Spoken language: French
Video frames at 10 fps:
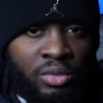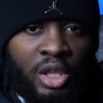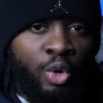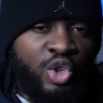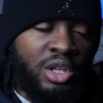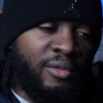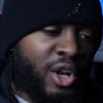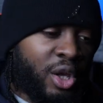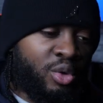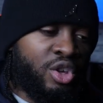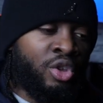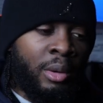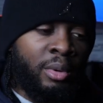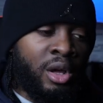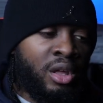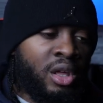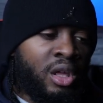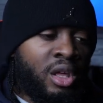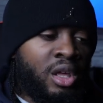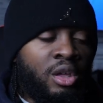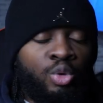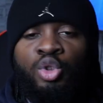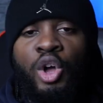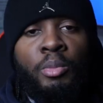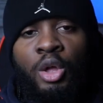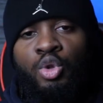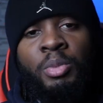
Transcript: des coachs qui veulent réussir en a plein. Donc t'emmerdes